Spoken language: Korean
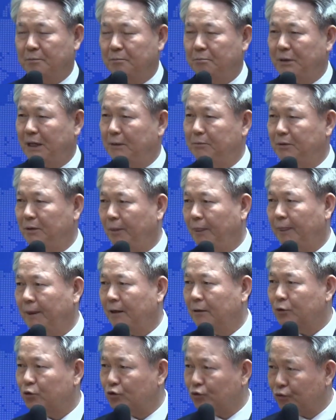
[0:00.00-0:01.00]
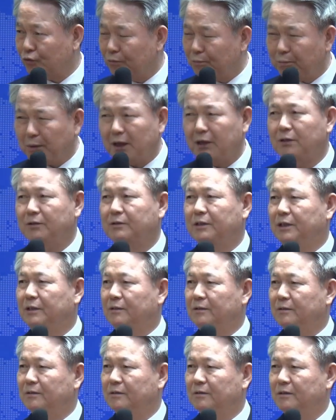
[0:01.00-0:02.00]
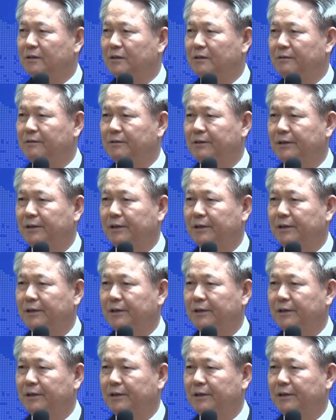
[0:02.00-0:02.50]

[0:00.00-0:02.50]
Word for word: 뱀은 순발력이 있거든요.